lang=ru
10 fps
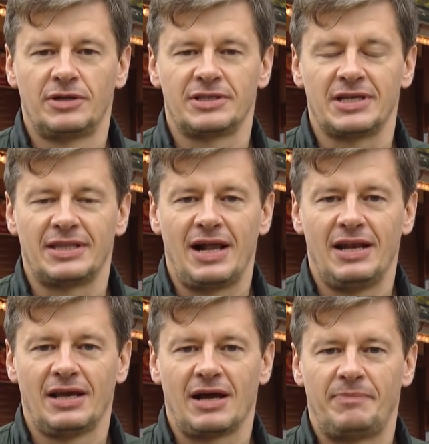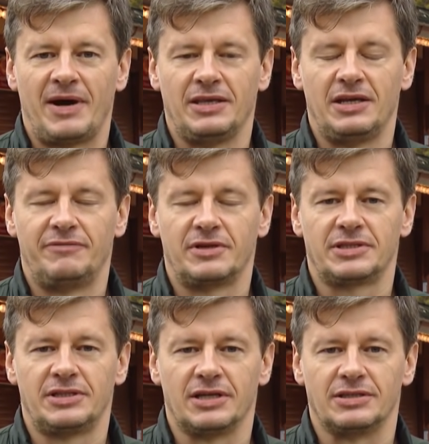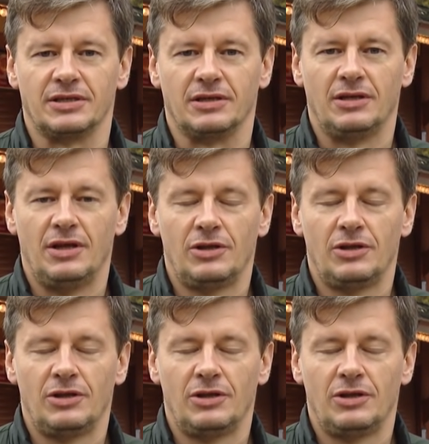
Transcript: национальной кампании ревакцинации.